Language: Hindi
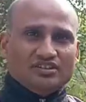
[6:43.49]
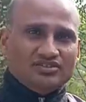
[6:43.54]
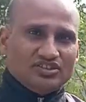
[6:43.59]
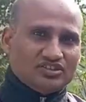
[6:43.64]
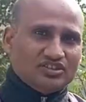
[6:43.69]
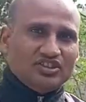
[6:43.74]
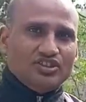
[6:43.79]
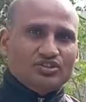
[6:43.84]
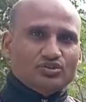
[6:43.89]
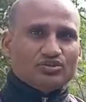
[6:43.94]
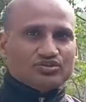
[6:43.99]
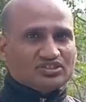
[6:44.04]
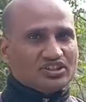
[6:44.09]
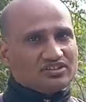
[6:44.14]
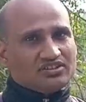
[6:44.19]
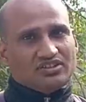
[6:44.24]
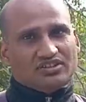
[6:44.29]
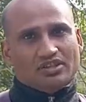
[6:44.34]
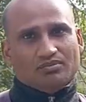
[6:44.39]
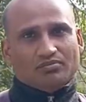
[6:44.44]
जितनी हो
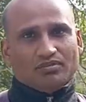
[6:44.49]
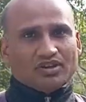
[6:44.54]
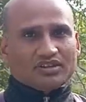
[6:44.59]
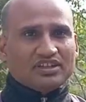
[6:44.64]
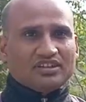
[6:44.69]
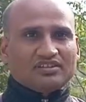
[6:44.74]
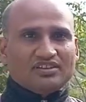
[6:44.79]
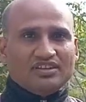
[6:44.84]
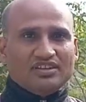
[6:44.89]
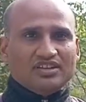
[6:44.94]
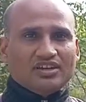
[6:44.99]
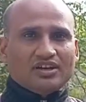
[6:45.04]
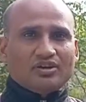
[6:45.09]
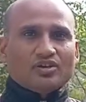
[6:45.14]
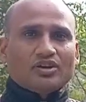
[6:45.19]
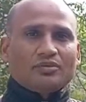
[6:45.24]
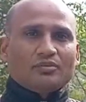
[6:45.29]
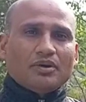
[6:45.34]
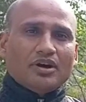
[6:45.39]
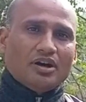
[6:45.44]
सकती थी मदद की है
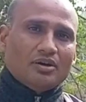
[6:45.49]
और